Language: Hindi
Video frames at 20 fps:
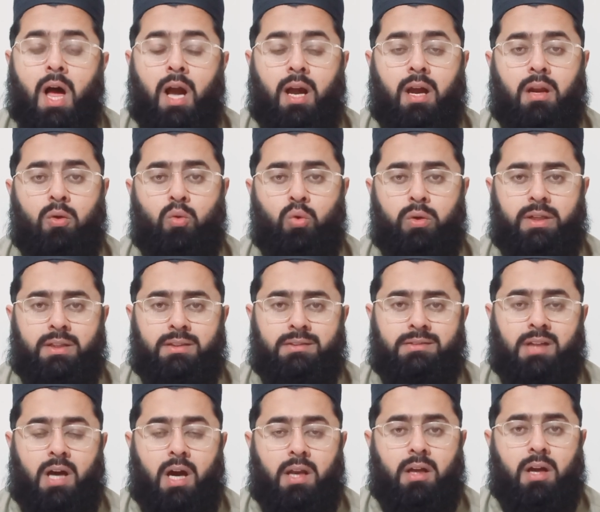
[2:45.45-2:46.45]
अगर कोई
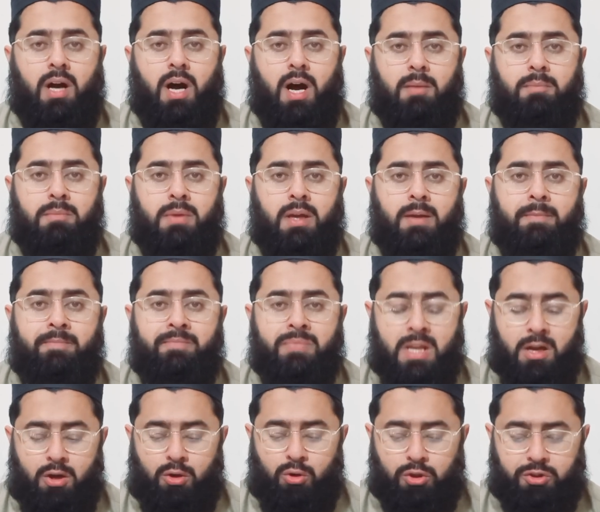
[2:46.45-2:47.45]
इंसान ख्वाब में
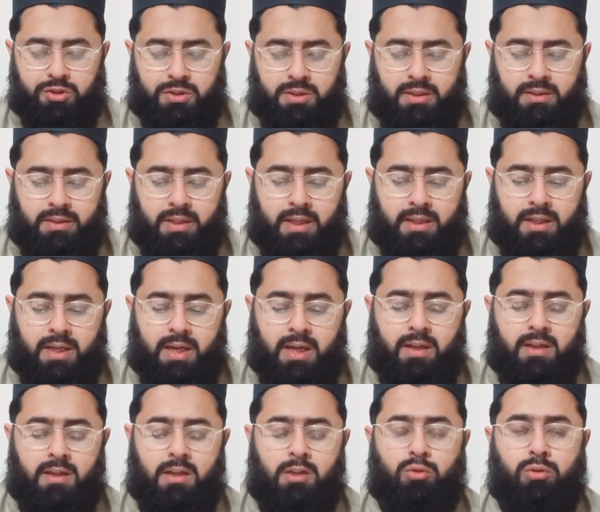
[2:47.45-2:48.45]
रोशनी देखे
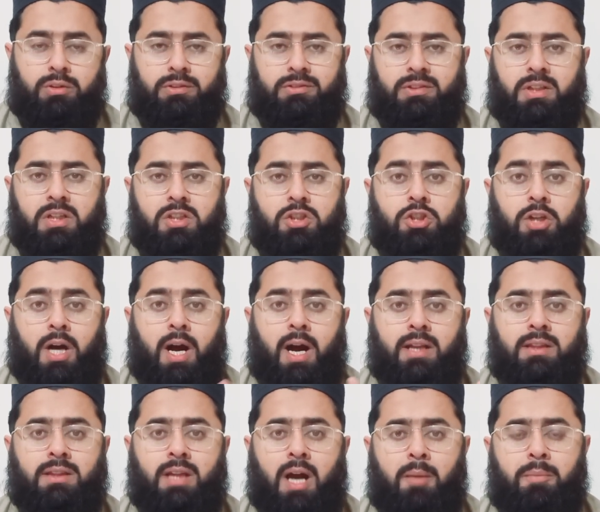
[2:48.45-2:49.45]
तो इसकी
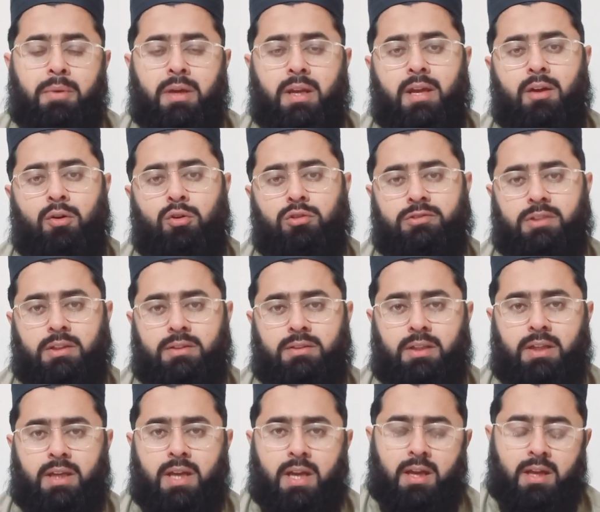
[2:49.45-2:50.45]
चार ताबीरें हो
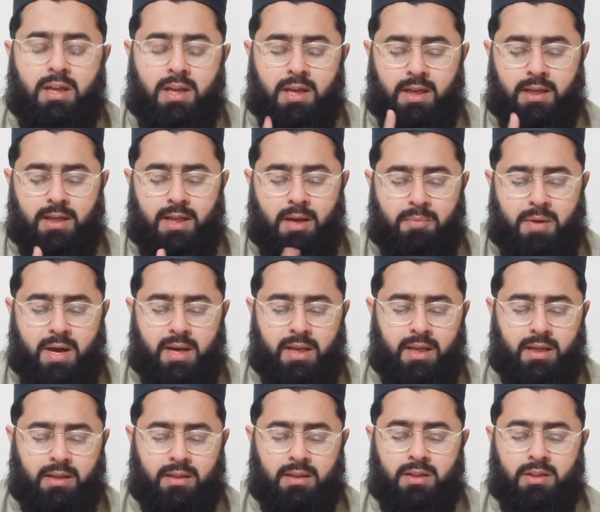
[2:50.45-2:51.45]
सकती हैं नंबर
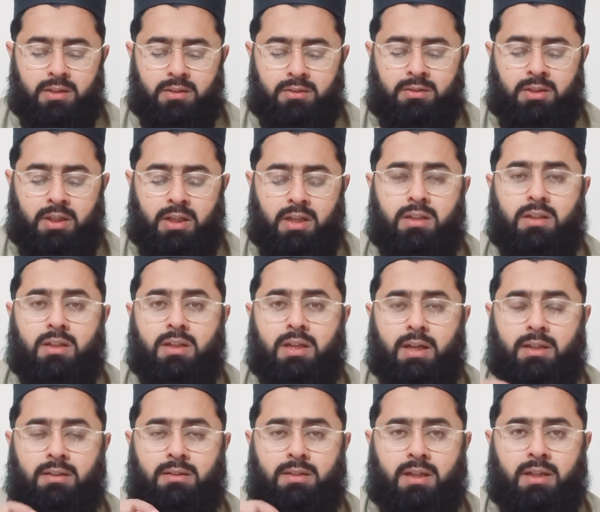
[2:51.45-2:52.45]
एक दीन के
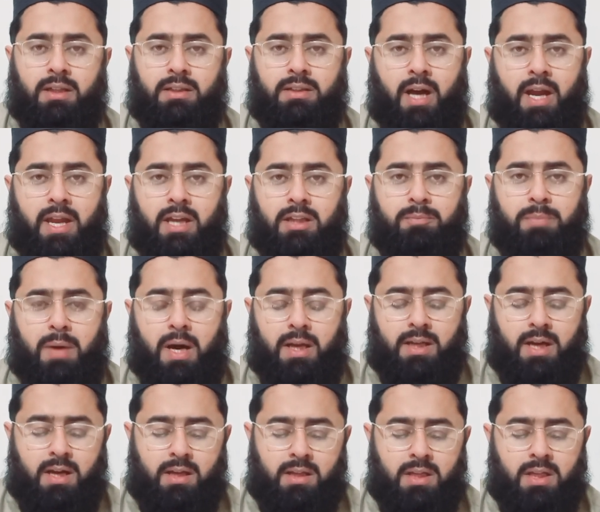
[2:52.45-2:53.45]
अंदर हिदायत
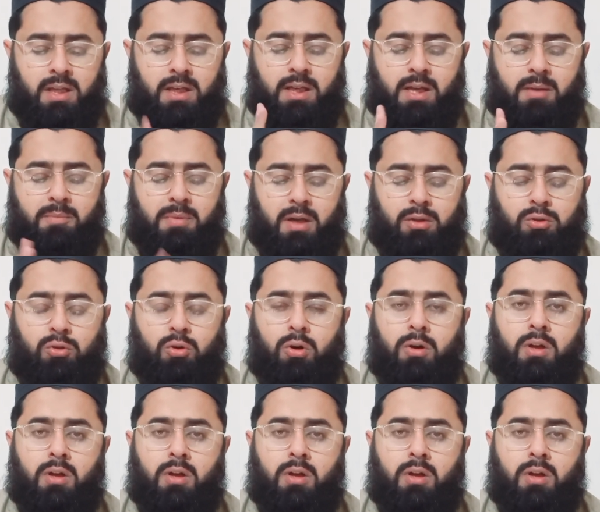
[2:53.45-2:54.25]
पाना नंबर दो